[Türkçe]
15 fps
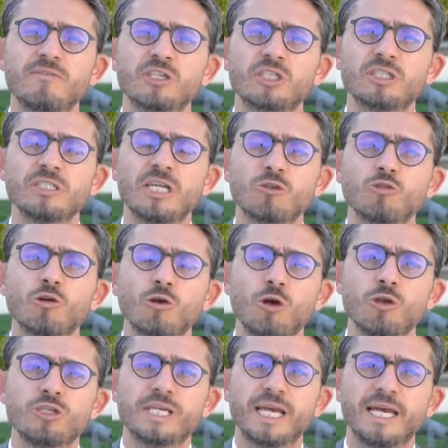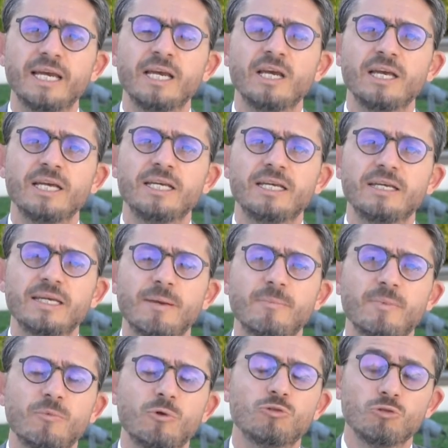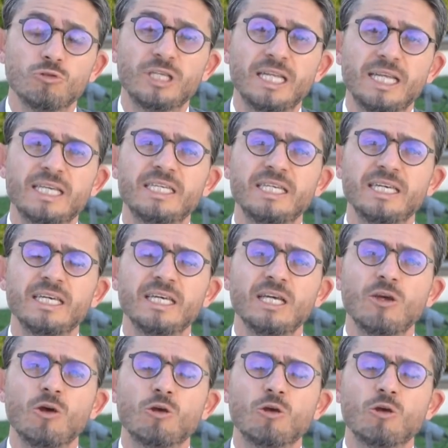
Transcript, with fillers: savaşından çok önce e, yani Türkiye'deki